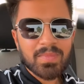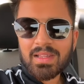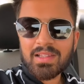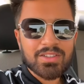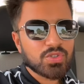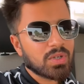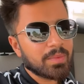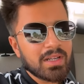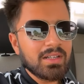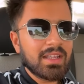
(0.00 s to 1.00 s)
लग जाऊंगा
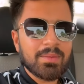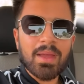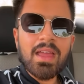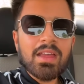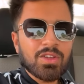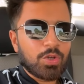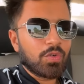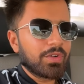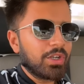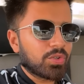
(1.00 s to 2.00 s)
अभी एडिटिंग में क्योंकि वो
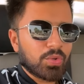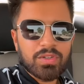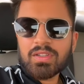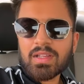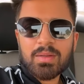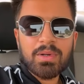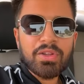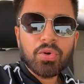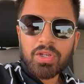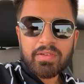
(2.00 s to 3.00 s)
वीडियो थोड़ी सी ज़्यादा बड़ी
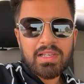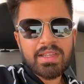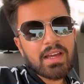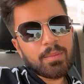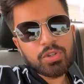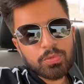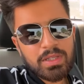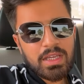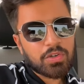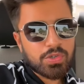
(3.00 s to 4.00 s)
होने वाली है अभी तो मैं
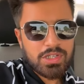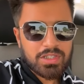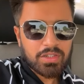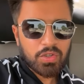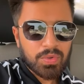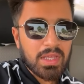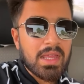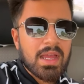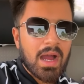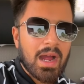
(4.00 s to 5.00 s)
यही कोशिश करता हूँ कि
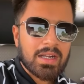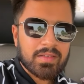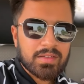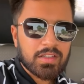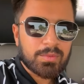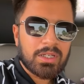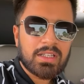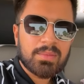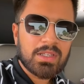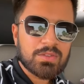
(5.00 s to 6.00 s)
आठ से दस मिनट
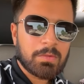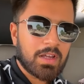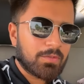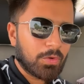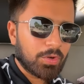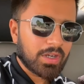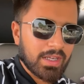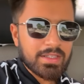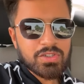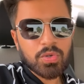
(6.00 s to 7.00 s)
के बीच में हमारा व्लॉग रहे
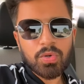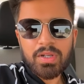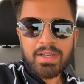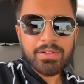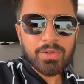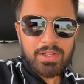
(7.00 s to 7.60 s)
जो डे टू डे